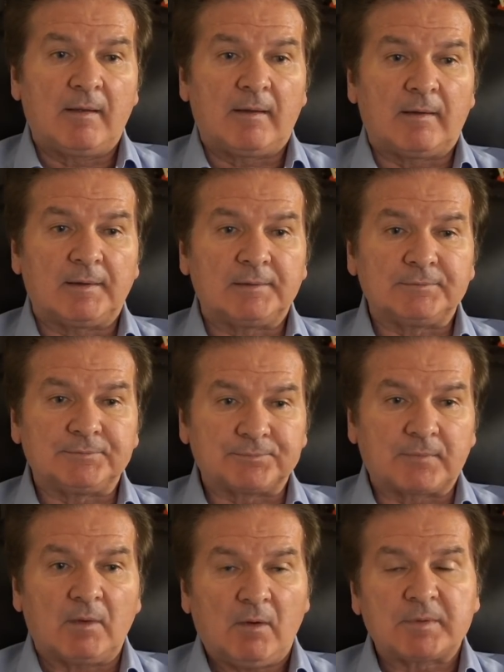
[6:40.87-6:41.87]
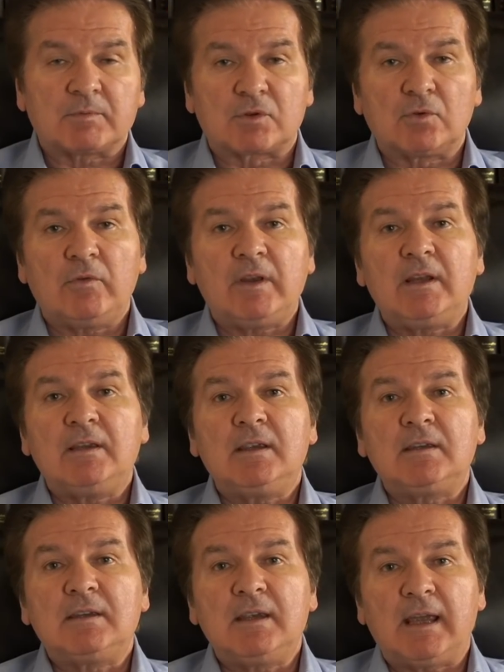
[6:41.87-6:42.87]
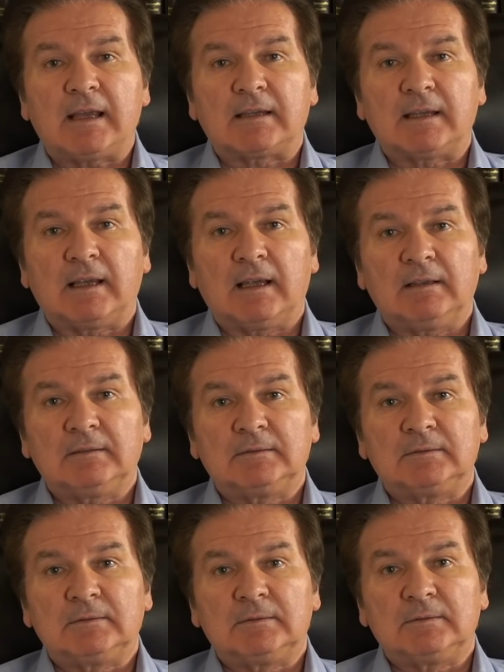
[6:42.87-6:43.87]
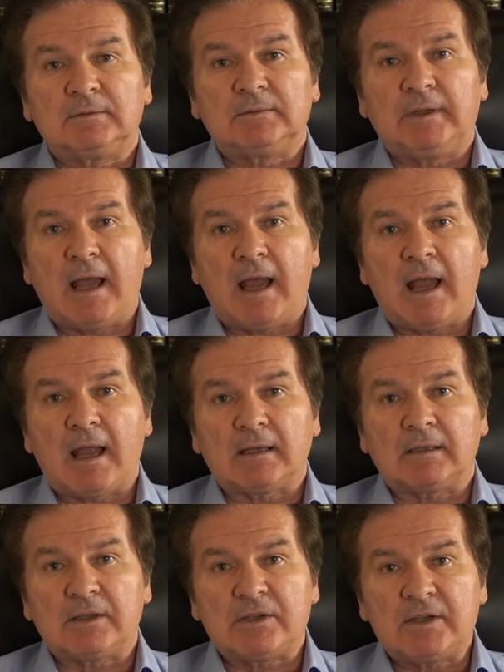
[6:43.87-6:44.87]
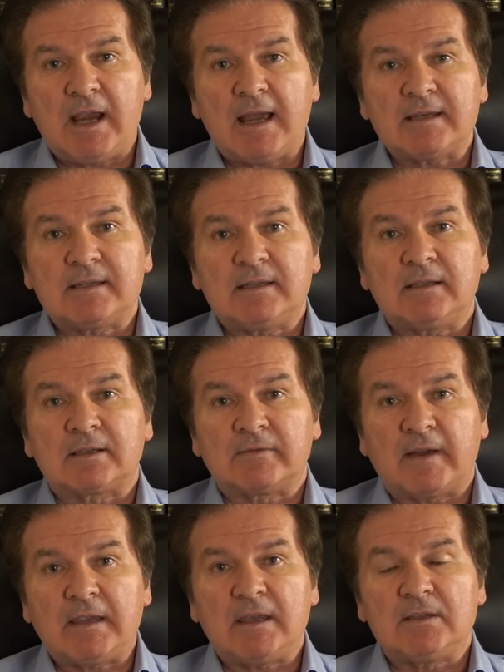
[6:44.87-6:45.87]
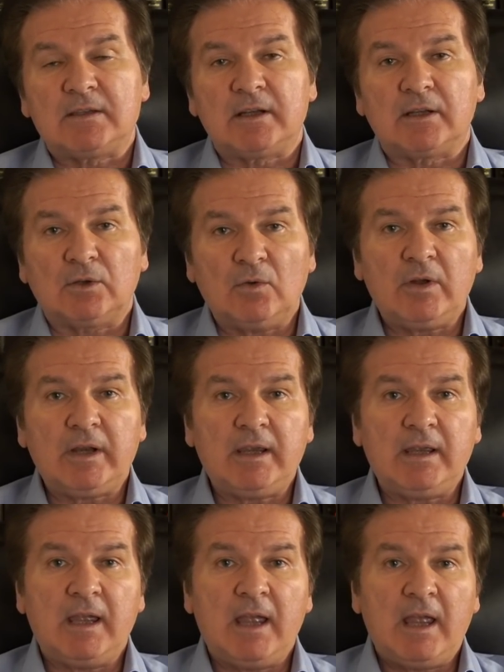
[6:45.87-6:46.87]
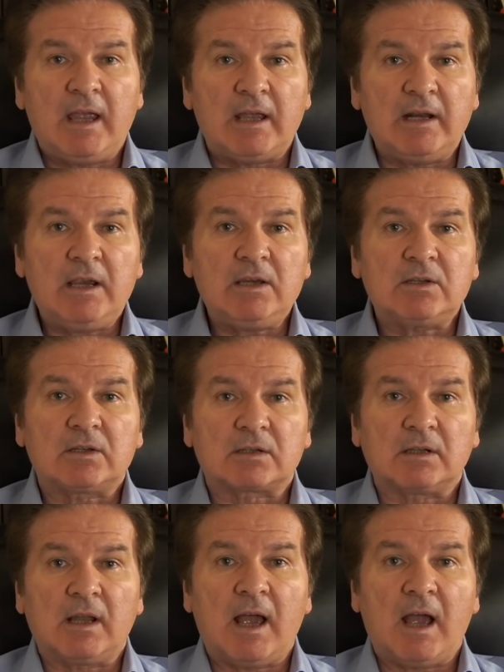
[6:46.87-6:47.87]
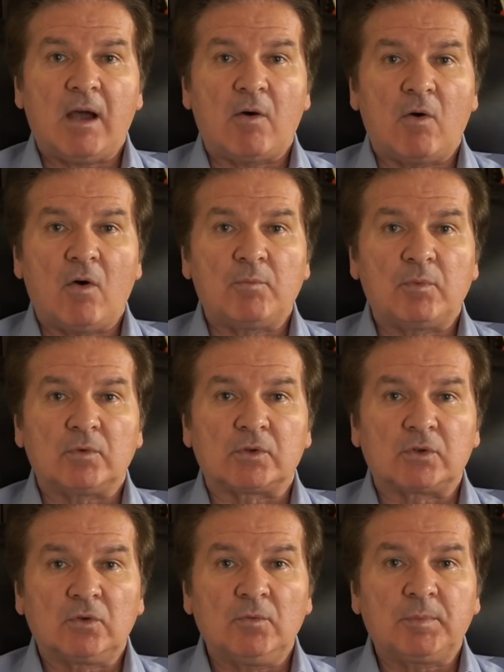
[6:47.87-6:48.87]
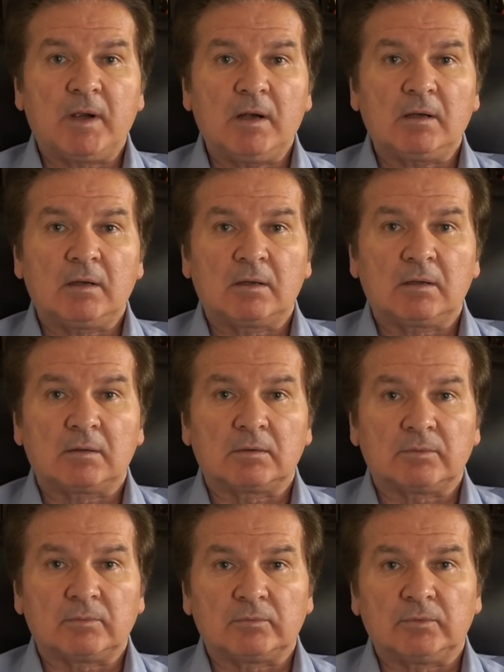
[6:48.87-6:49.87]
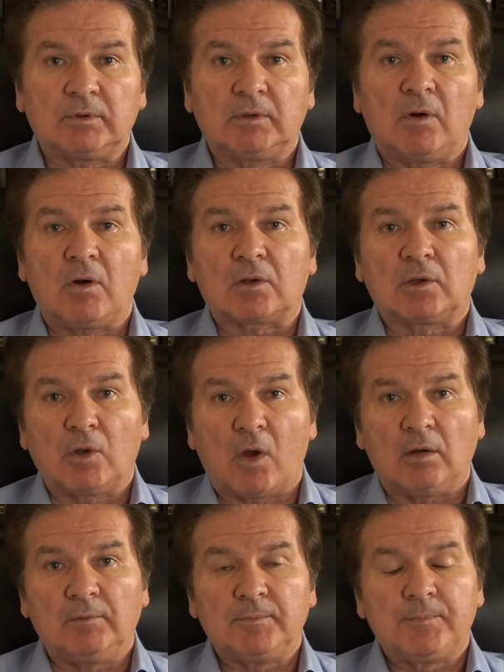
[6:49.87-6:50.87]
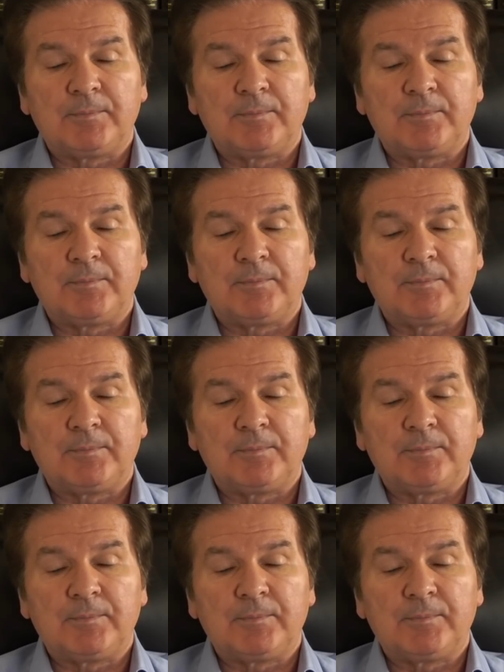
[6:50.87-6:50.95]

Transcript: эм, ну, в общем, суверенитета на части своей территории. Речь шла об уступках в Ордло,